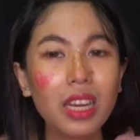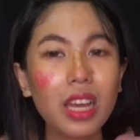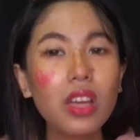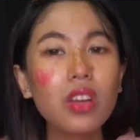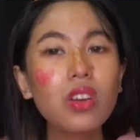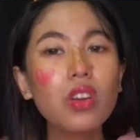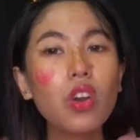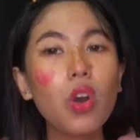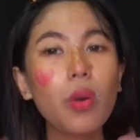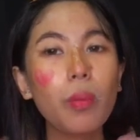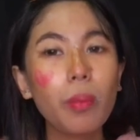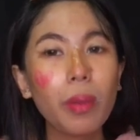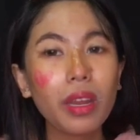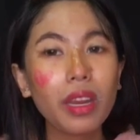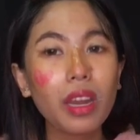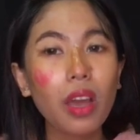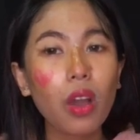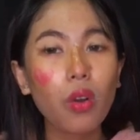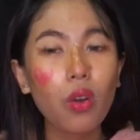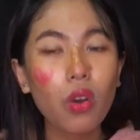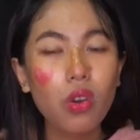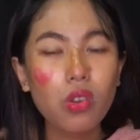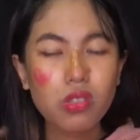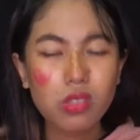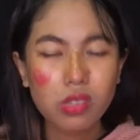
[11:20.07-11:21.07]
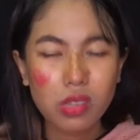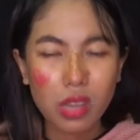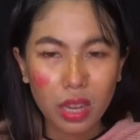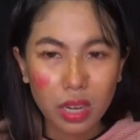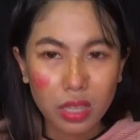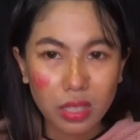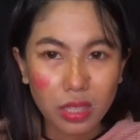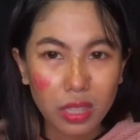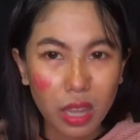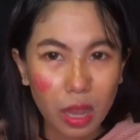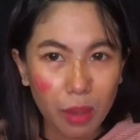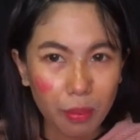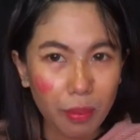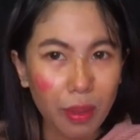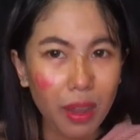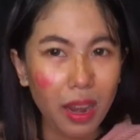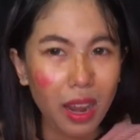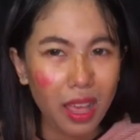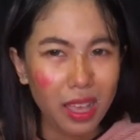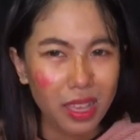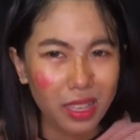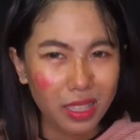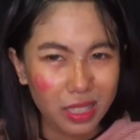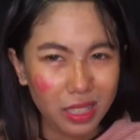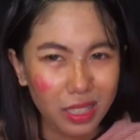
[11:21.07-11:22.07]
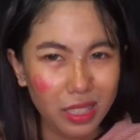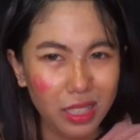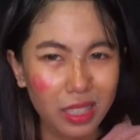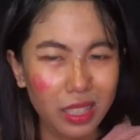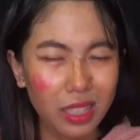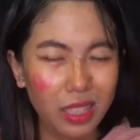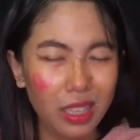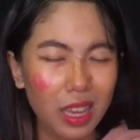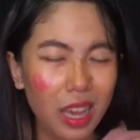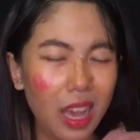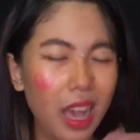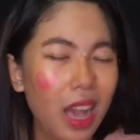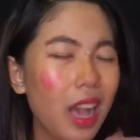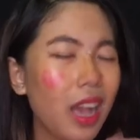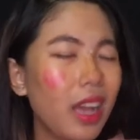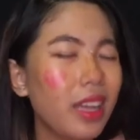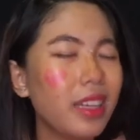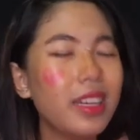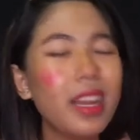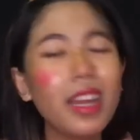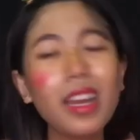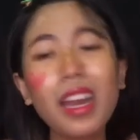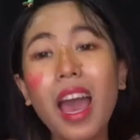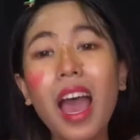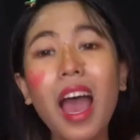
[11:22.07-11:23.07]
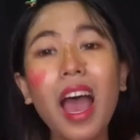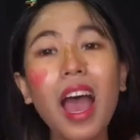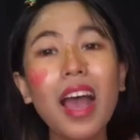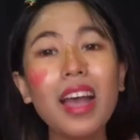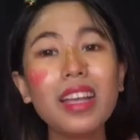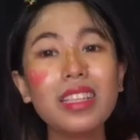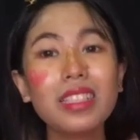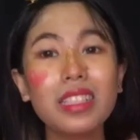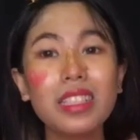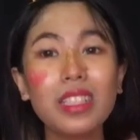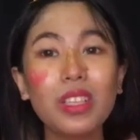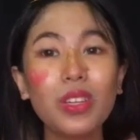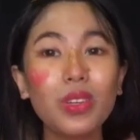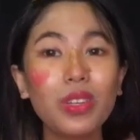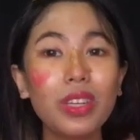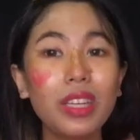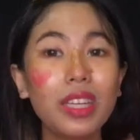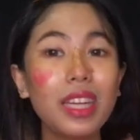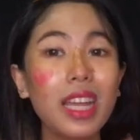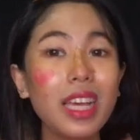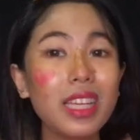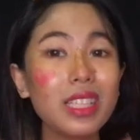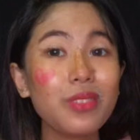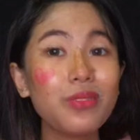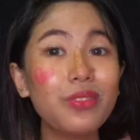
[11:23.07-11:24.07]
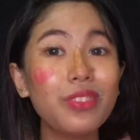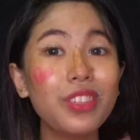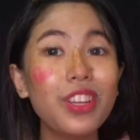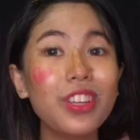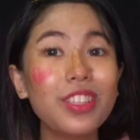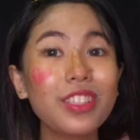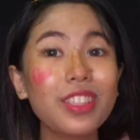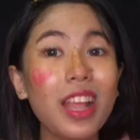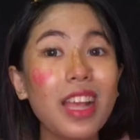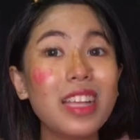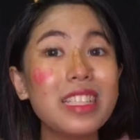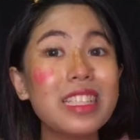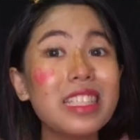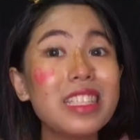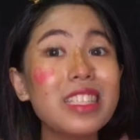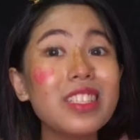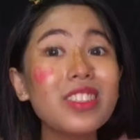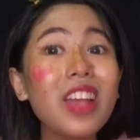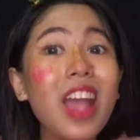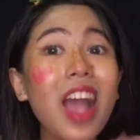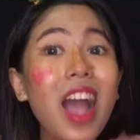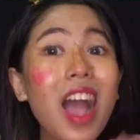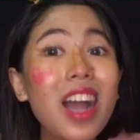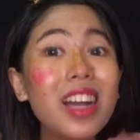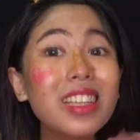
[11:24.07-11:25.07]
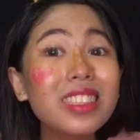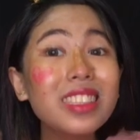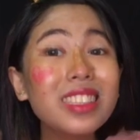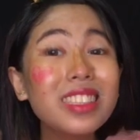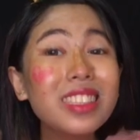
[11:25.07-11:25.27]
Dan komen aku harus challenge apa lagi. Ya, dadah, see you di next video selanjutnya.